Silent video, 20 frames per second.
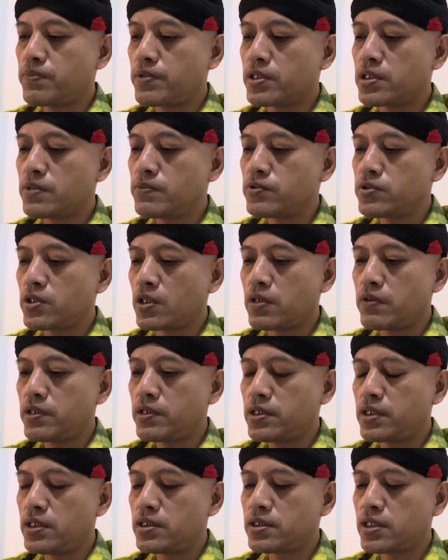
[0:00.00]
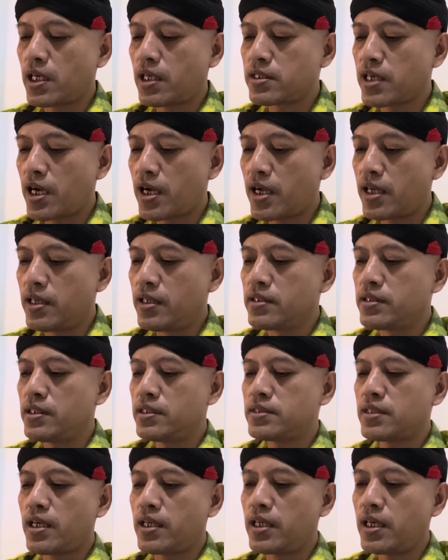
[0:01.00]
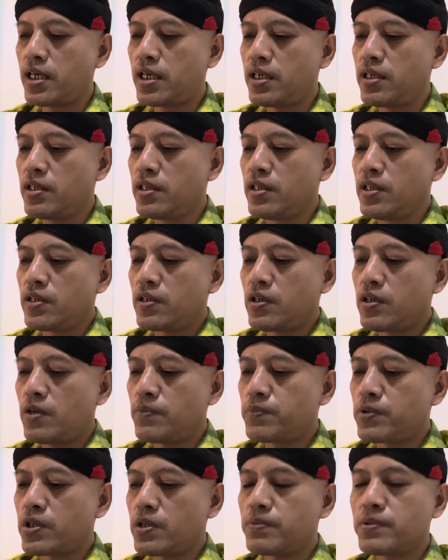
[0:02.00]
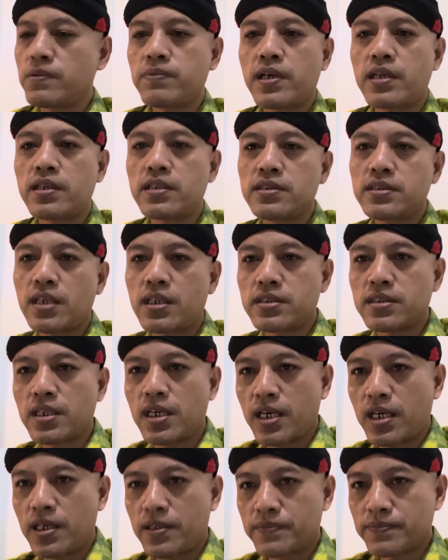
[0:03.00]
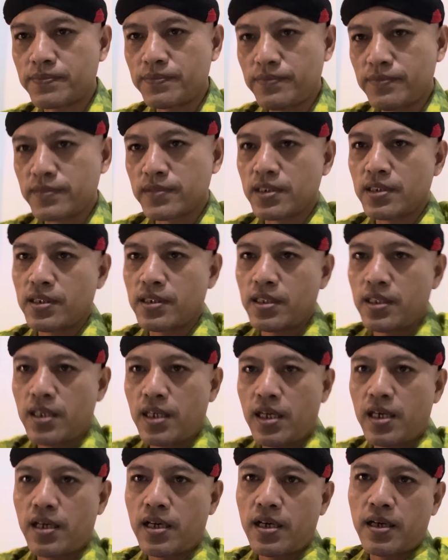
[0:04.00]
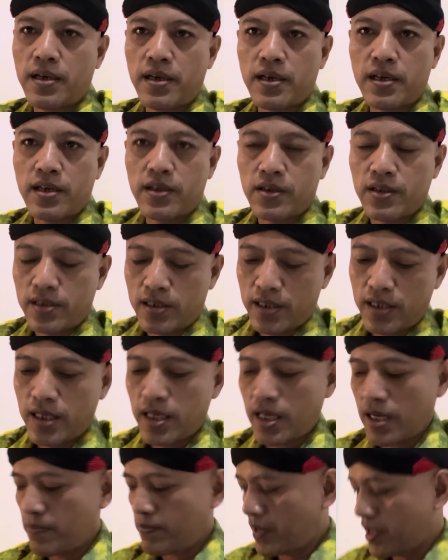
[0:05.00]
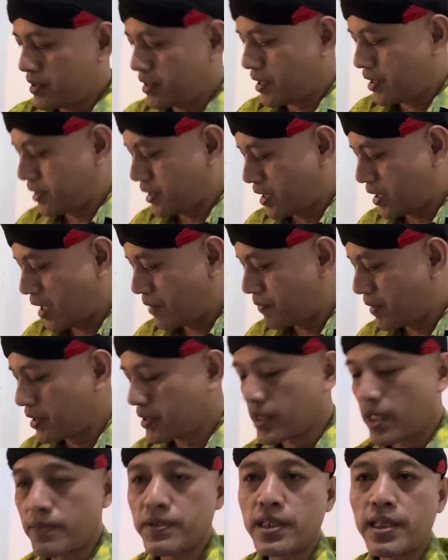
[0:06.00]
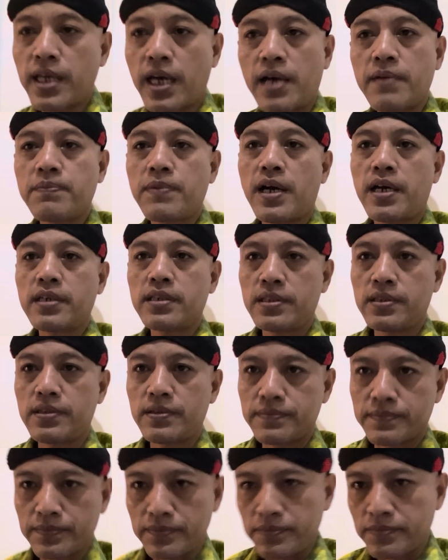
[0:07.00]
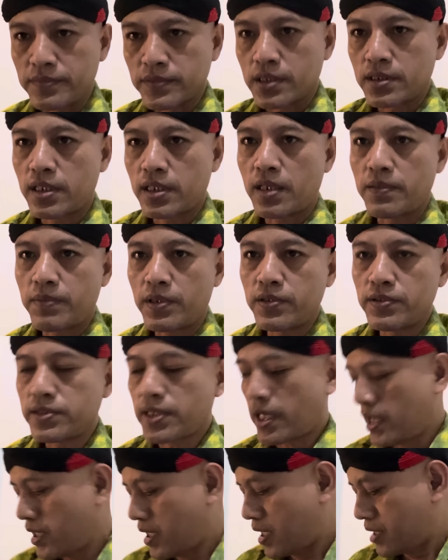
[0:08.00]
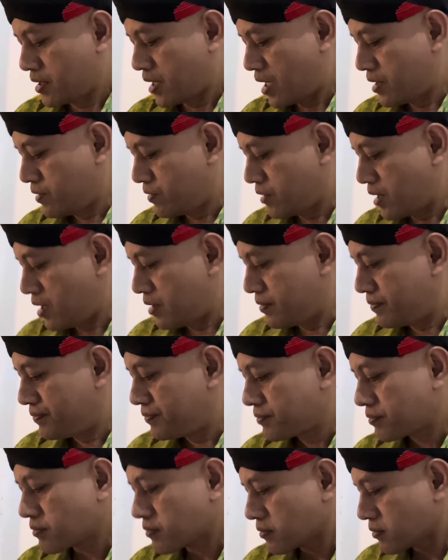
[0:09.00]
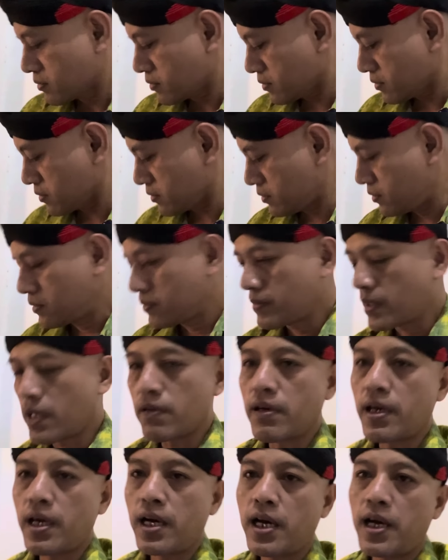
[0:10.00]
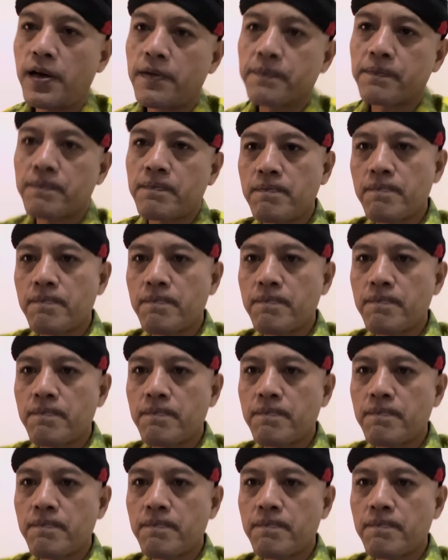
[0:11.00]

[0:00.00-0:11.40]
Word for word: bertemu Jokowi di istananya di istana ngobrol pribadi saja ah, apa deal-deal apa dia minta apa gitu dan perlu saya ingatkan juga bahwa